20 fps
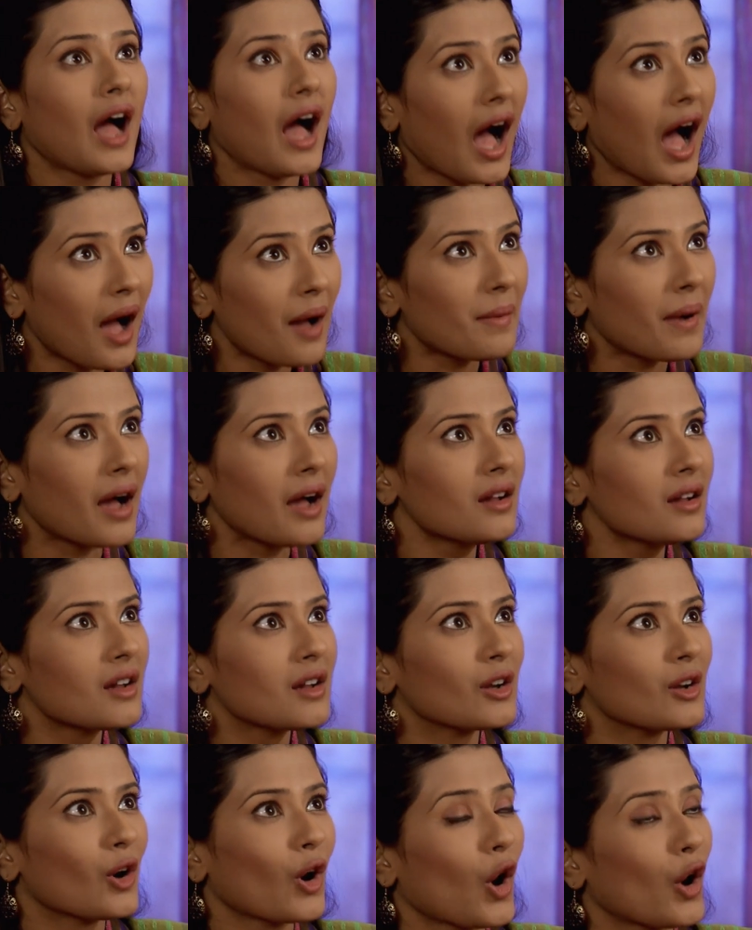إيه ماما
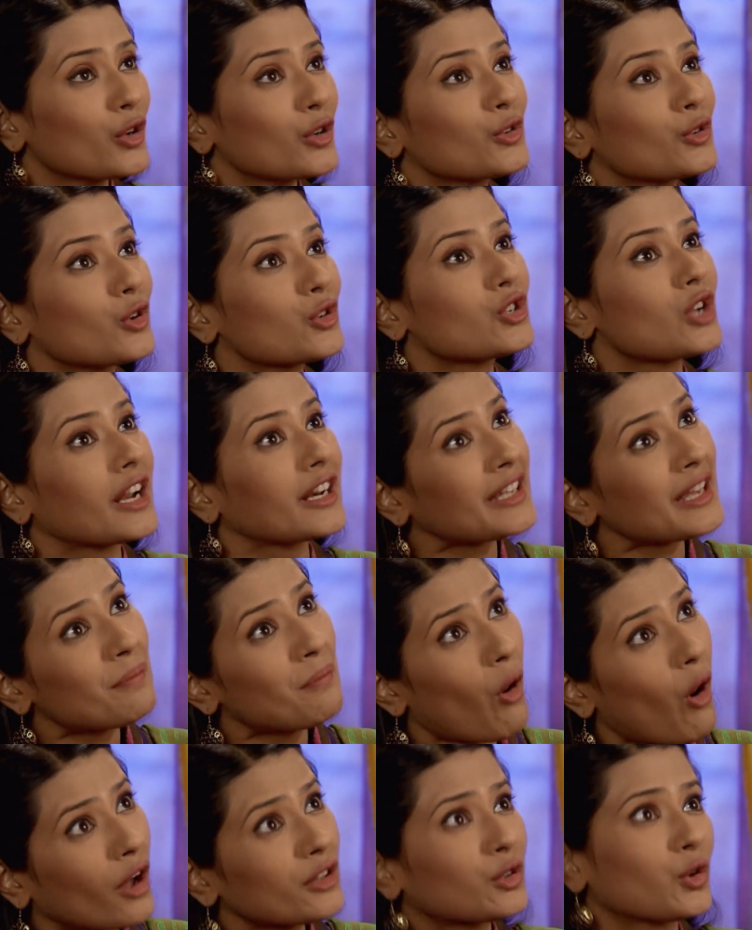وديف قال لي إنه
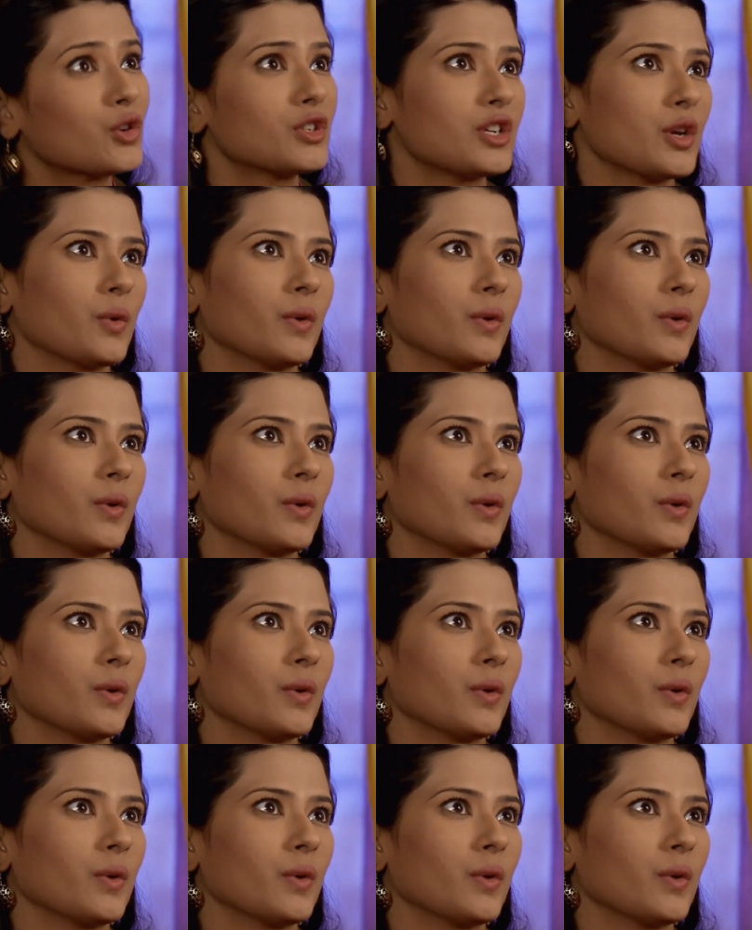هو كتير